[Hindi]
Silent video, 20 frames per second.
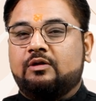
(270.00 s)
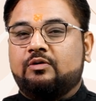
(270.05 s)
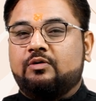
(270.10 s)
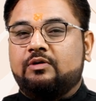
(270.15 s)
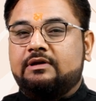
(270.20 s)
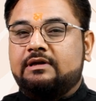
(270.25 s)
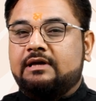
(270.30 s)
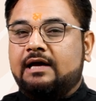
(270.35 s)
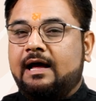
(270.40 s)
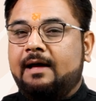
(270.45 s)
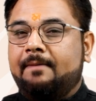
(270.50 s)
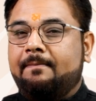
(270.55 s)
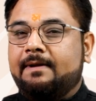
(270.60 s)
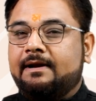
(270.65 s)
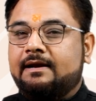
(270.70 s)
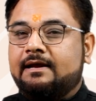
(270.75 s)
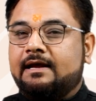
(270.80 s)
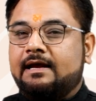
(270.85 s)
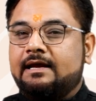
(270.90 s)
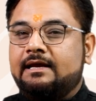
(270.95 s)
तो यहाँ पर
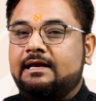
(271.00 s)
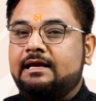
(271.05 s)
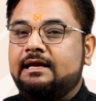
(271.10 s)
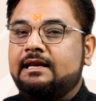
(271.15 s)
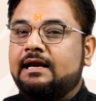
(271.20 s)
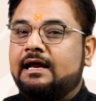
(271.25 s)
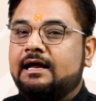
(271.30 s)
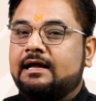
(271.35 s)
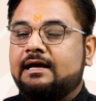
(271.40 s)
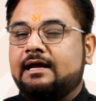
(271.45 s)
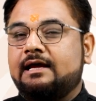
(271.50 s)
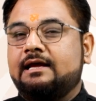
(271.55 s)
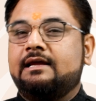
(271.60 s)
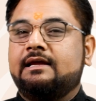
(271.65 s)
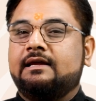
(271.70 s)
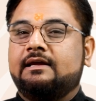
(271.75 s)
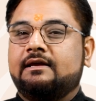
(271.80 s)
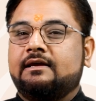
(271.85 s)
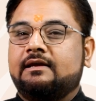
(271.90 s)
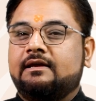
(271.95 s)
कहीं ना
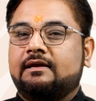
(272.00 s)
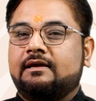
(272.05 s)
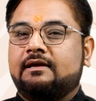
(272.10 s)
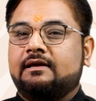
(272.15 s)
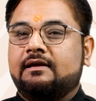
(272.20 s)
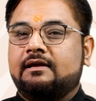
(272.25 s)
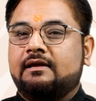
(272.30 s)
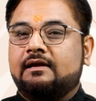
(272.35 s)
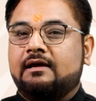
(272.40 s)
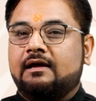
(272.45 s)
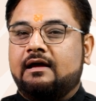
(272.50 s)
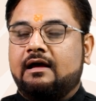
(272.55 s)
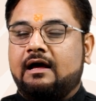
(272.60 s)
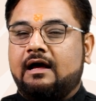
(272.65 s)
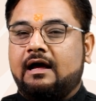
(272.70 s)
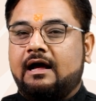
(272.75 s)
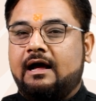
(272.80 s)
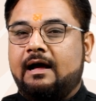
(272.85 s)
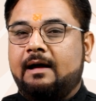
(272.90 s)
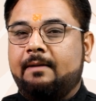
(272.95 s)
कहीं
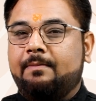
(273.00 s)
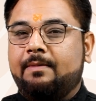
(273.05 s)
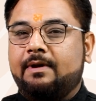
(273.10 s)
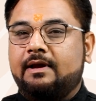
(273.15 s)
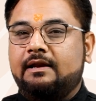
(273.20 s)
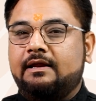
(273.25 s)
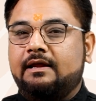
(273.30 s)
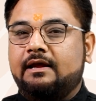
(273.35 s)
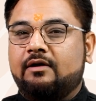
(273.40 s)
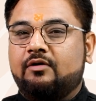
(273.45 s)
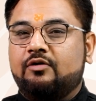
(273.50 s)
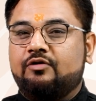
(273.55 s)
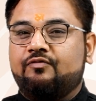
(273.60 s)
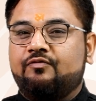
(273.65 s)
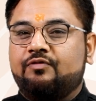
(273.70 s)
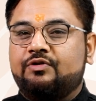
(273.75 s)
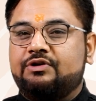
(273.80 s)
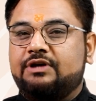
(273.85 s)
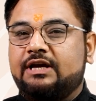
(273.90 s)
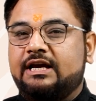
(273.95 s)
आपके लिए कुछ
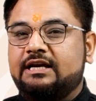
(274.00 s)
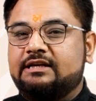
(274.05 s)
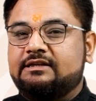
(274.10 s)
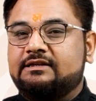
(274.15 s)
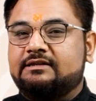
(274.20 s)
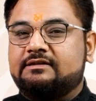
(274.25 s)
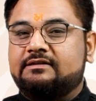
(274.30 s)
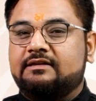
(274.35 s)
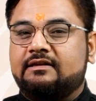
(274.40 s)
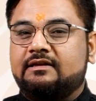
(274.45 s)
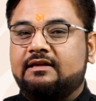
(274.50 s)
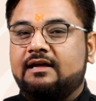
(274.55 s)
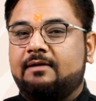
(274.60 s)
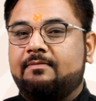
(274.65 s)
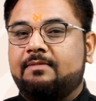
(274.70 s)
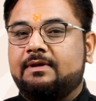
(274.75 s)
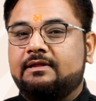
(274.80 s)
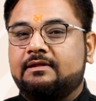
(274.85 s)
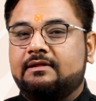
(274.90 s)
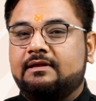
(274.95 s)
विशेष स्थितियां
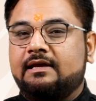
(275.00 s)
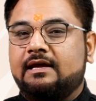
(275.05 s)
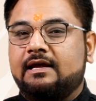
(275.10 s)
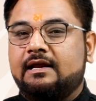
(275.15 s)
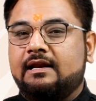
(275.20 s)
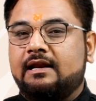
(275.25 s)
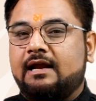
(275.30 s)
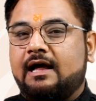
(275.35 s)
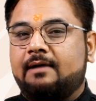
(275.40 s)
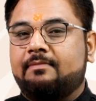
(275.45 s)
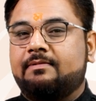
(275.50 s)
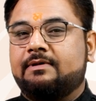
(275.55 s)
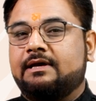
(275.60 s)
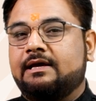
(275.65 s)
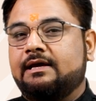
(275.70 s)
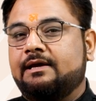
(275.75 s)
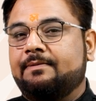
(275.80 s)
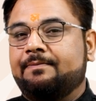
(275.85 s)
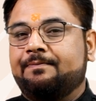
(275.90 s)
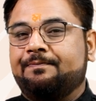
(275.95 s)
बनती हैं लाभ
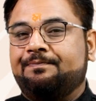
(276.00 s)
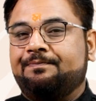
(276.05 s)
की